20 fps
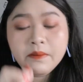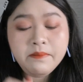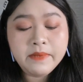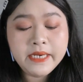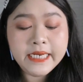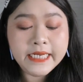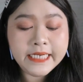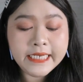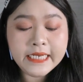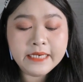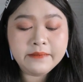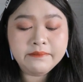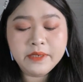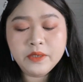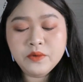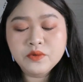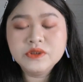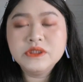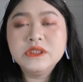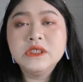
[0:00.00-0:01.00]
ไม่ได้กลิ่น
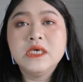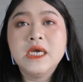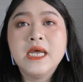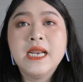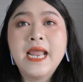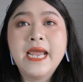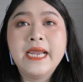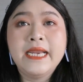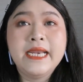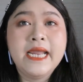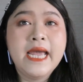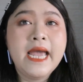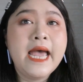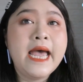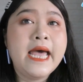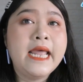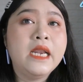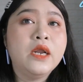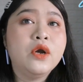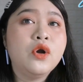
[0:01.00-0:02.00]
ไม่รู้สึกอะไรนะ
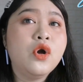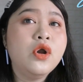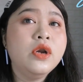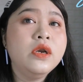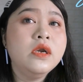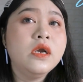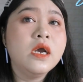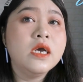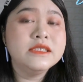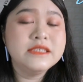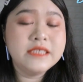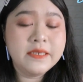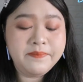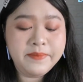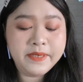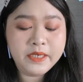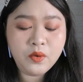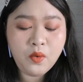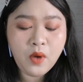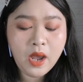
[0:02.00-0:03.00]
คะแล้วก็เนื้อจะ
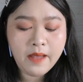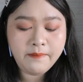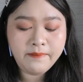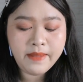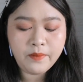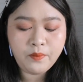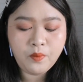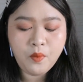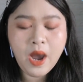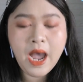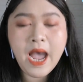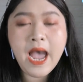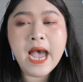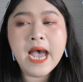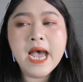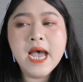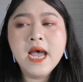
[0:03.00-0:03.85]
มีความแบบว่า